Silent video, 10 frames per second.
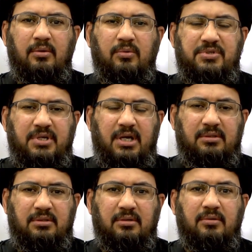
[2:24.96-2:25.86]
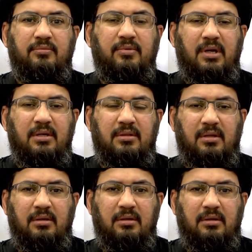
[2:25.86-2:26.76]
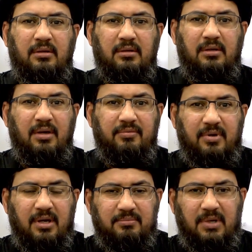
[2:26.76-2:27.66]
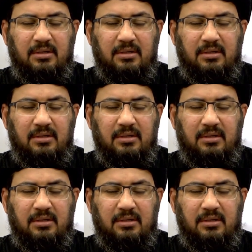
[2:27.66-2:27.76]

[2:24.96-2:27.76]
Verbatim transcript: وشيعته فأيضا نفهم